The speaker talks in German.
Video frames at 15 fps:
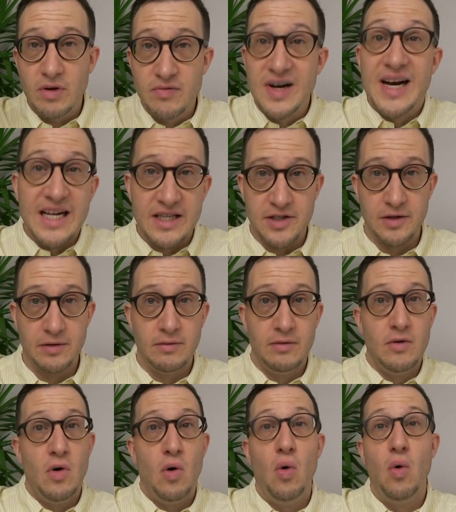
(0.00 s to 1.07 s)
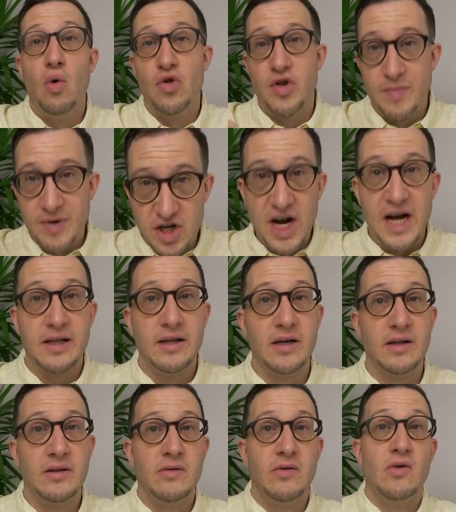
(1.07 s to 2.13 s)
verletzen oder
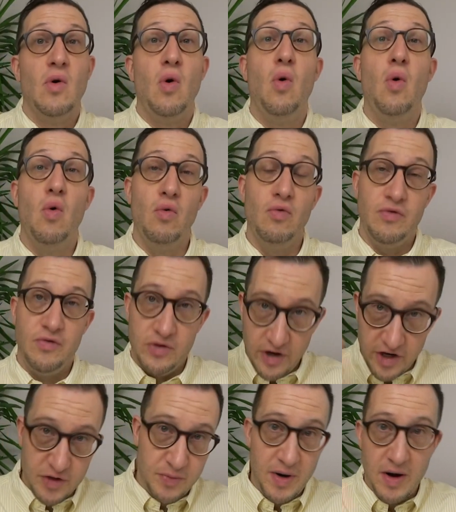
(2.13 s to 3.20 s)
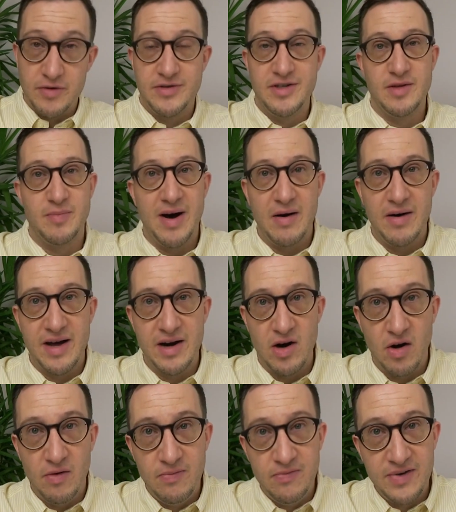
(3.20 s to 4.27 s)
beschädigen. Und für das brauchst du diese
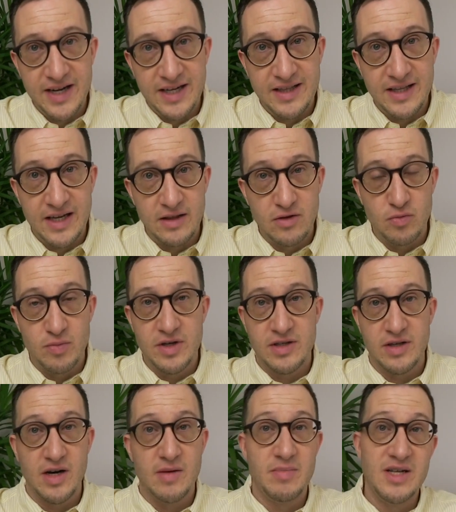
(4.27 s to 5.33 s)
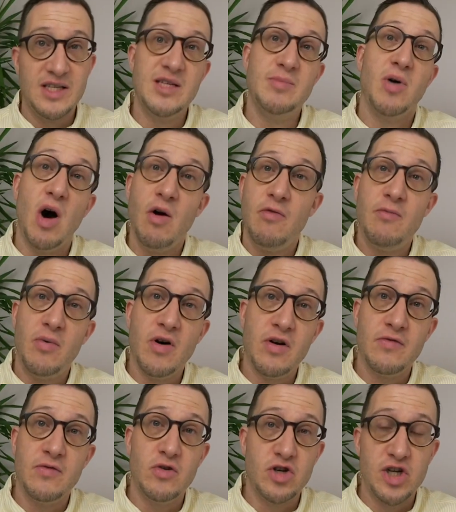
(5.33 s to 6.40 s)
Bauherrenhaftpflicht, denn du bist dann im Prinzip
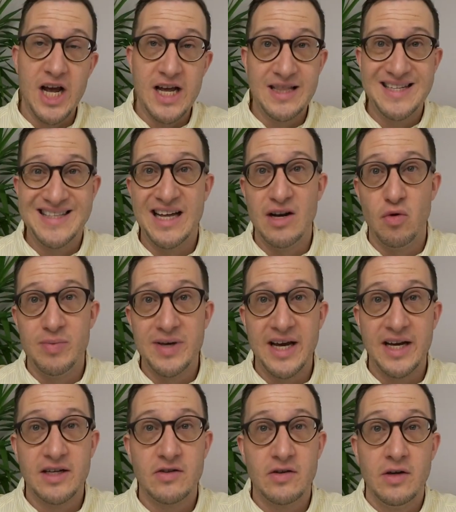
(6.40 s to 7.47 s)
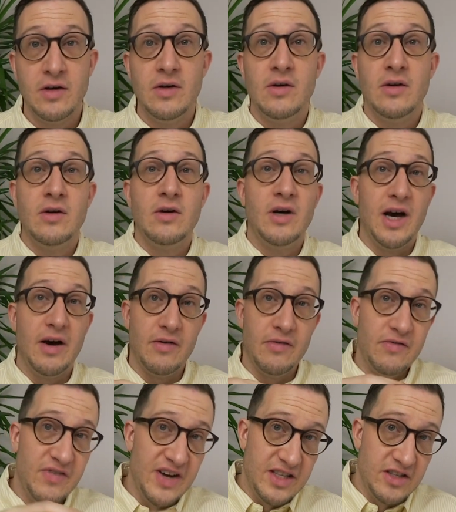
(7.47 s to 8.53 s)
haftbar für Schäden, die dein Objekt, auch
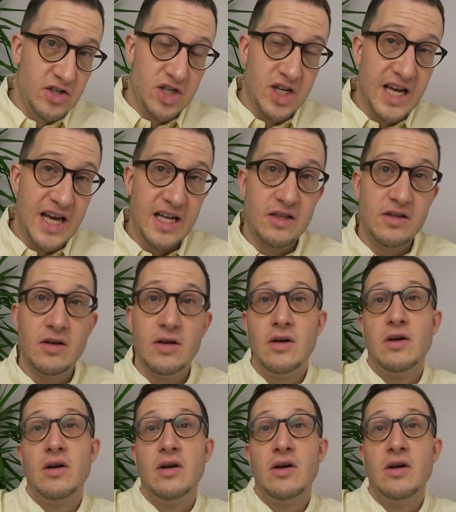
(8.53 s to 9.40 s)
wenn es steht,